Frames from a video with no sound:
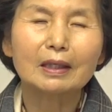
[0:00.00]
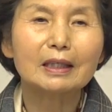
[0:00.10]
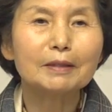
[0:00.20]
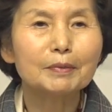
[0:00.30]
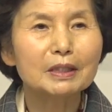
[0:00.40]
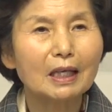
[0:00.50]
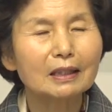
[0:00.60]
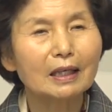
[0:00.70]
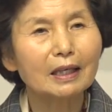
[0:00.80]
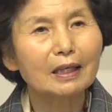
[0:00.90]
이미
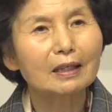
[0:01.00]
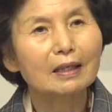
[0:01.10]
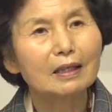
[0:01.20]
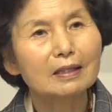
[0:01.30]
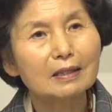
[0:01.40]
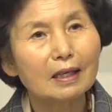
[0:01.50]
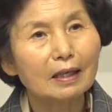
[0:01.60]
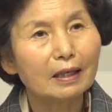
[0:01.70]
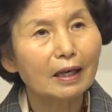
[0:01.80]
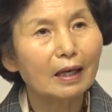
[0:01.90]
사단의
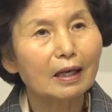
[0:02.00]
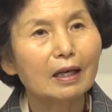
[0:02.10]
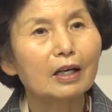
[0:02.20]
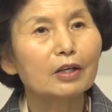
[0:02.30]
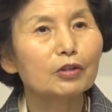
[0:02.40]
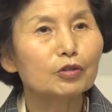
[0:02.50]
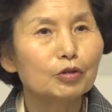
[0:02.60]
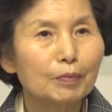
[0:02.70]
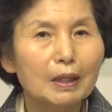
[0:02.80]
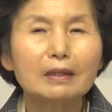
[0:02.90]
생각에
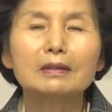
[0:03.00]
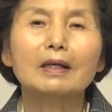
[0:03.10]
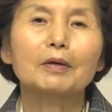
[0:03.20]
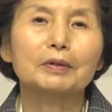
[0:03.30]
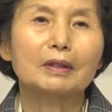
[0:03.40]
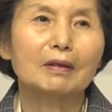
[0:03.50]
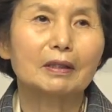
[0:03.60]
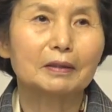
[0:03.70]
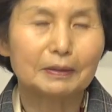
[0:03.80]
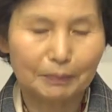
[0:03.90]
휘말려 들어가고 있다고
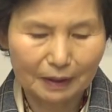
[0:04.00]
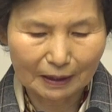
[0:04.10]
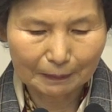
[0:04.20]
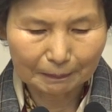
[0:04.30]
하는 것입니다.